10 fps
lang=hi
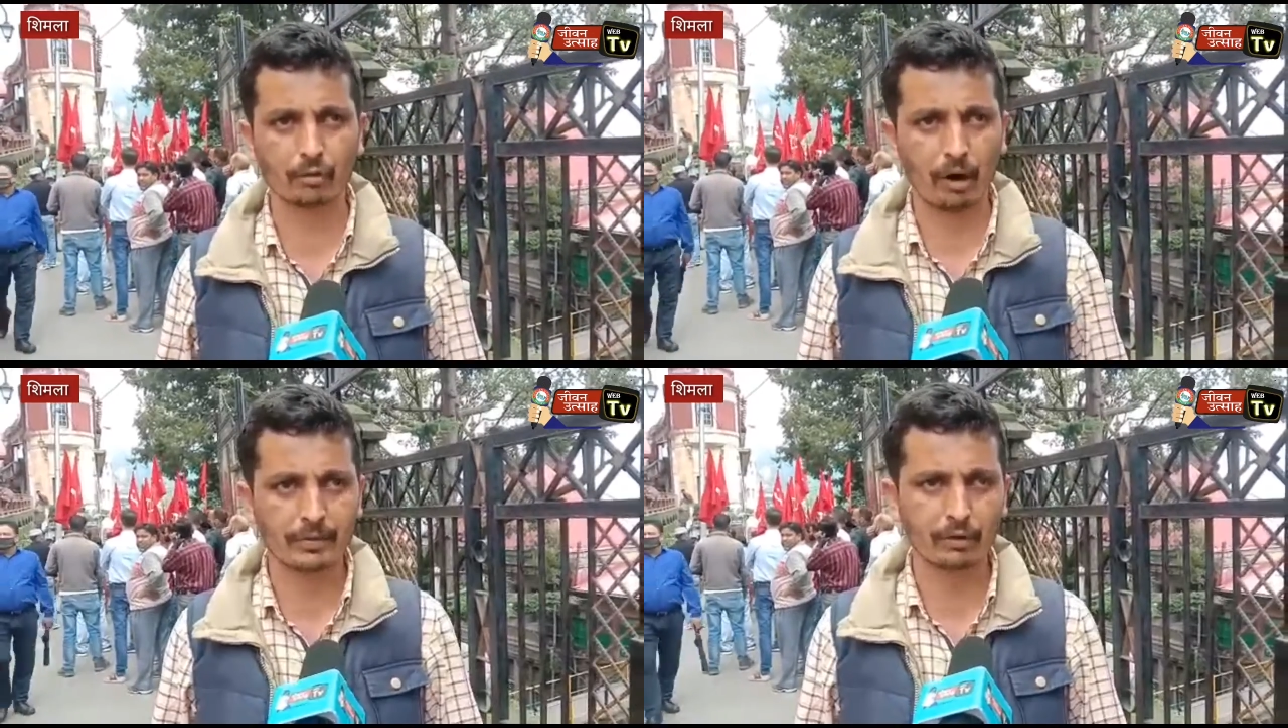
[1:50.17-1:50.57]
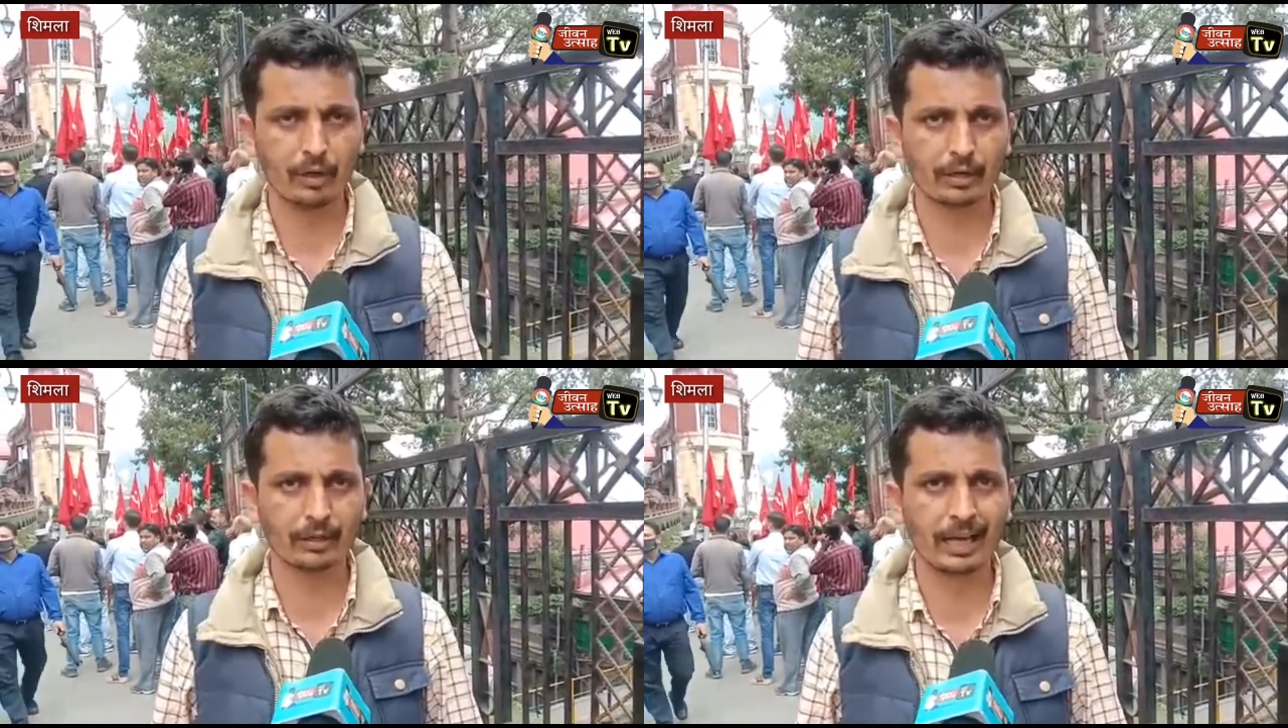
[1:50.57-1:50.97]
धन को वापसी
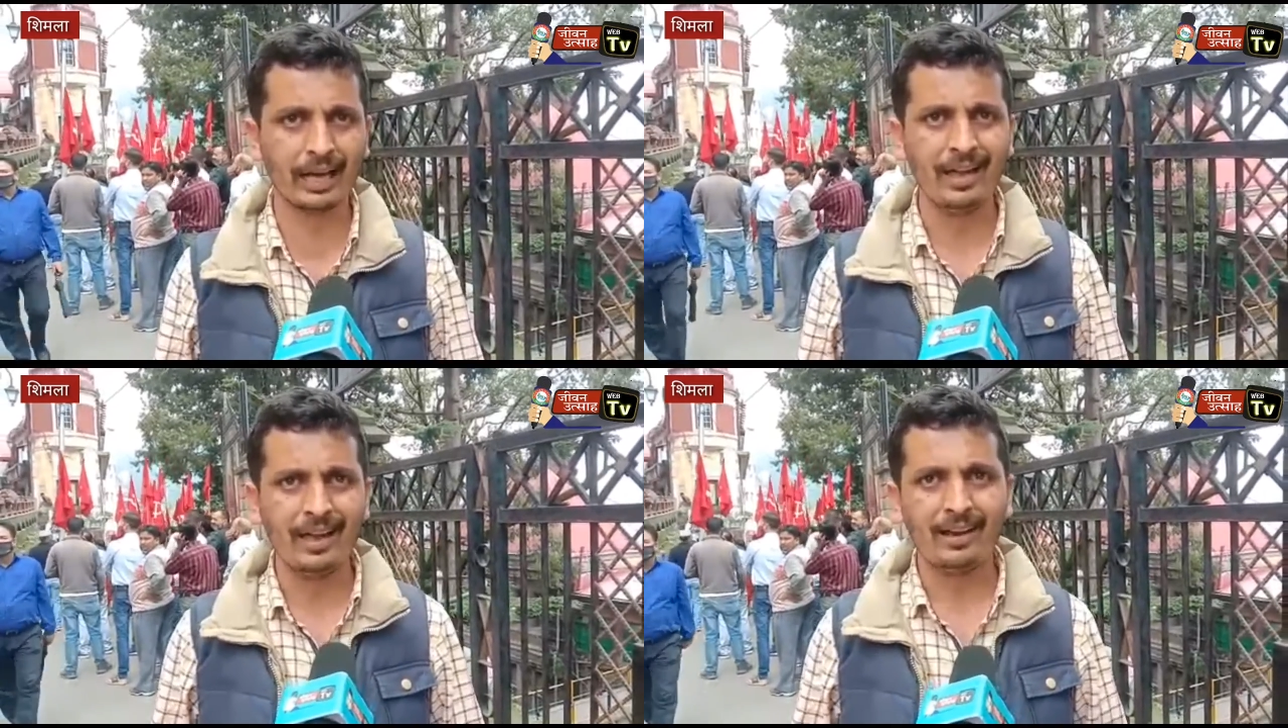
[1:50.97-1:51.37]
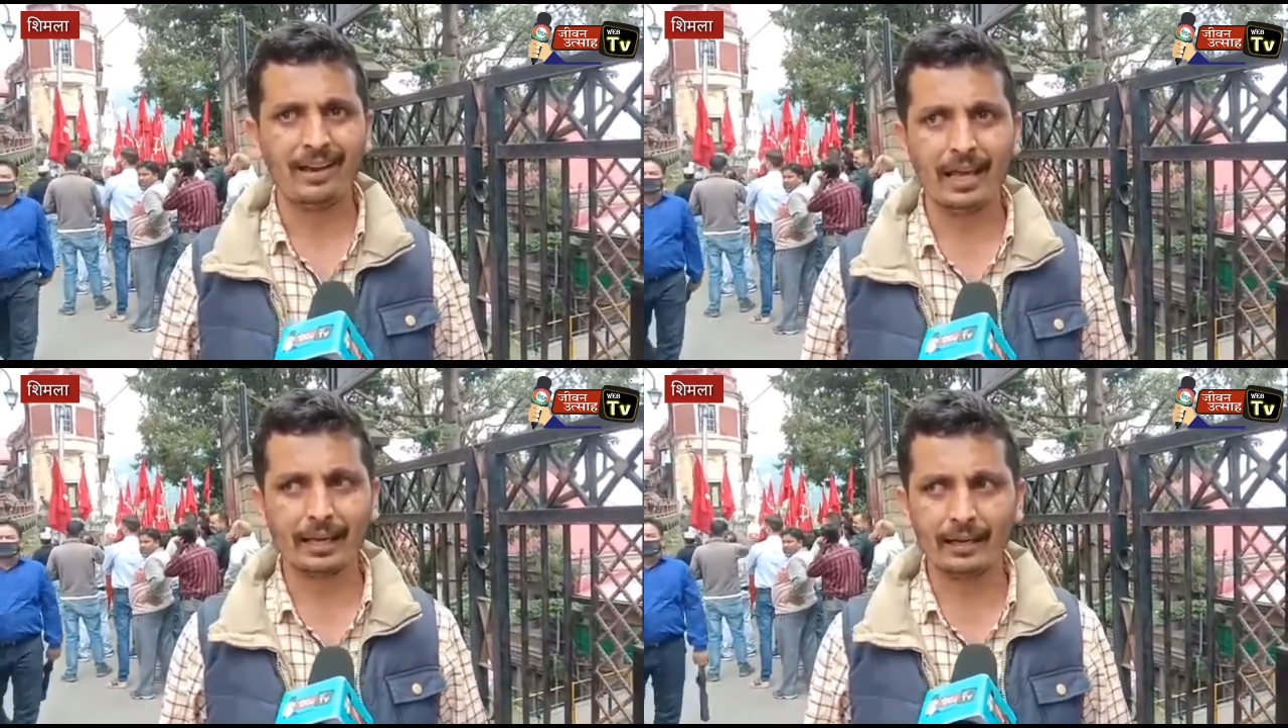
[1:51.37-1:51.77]
को लेकर था
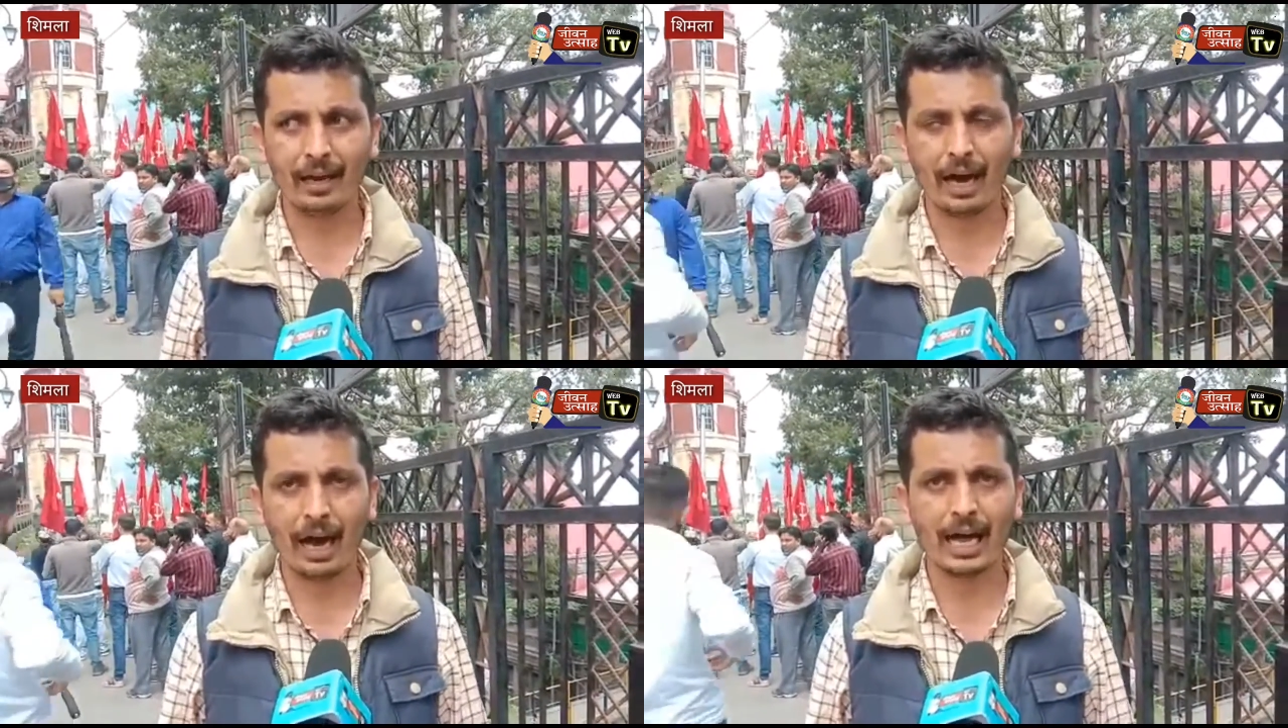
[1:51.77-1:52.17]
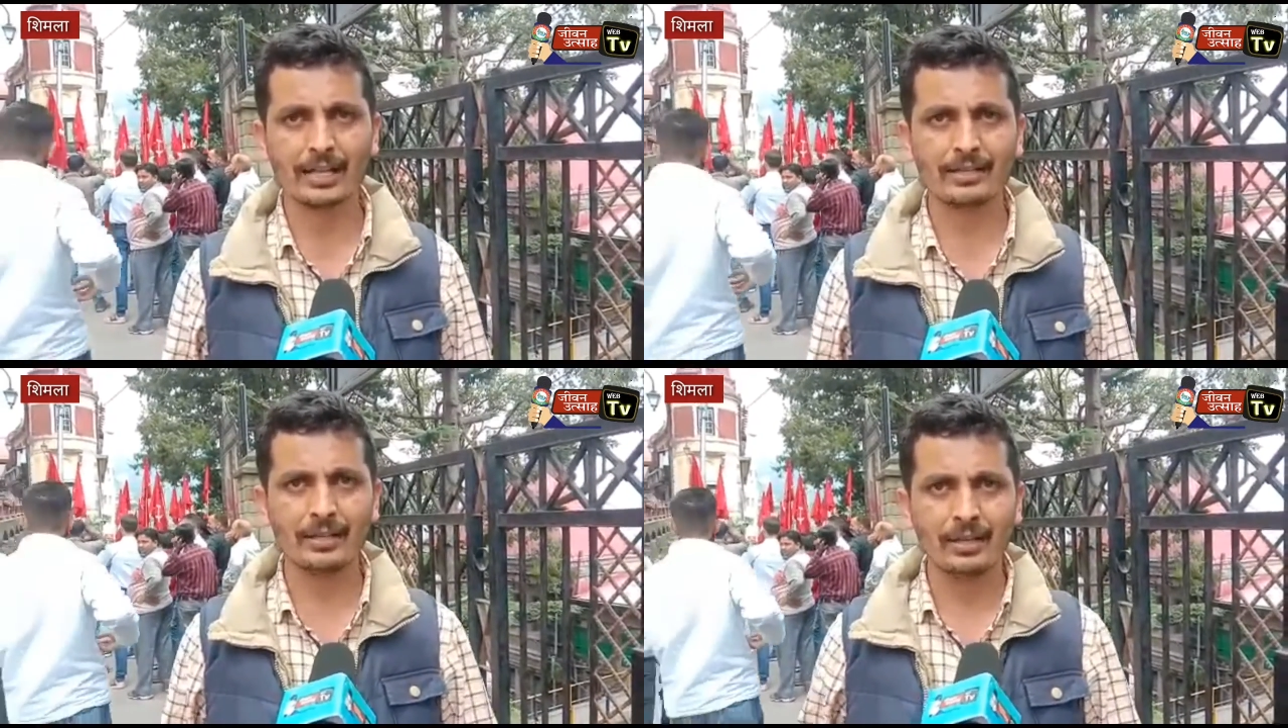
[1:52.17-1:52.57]
लेकिन
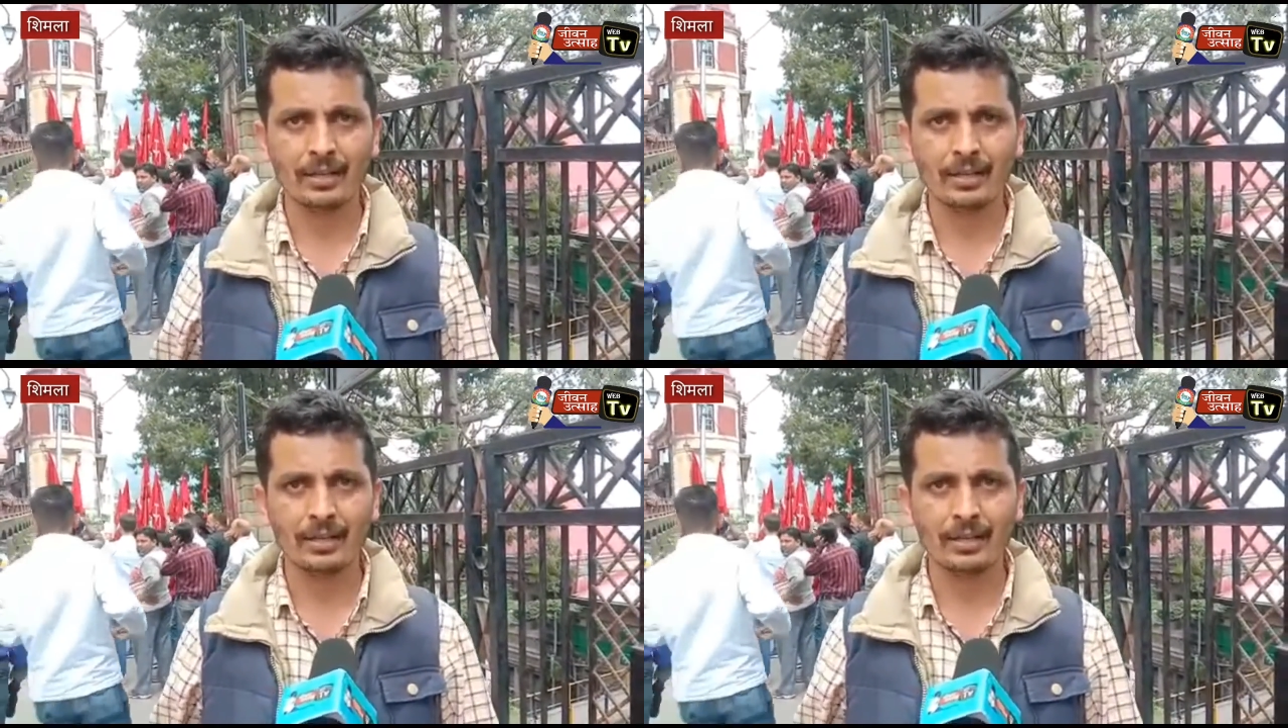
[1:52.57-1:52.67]
आज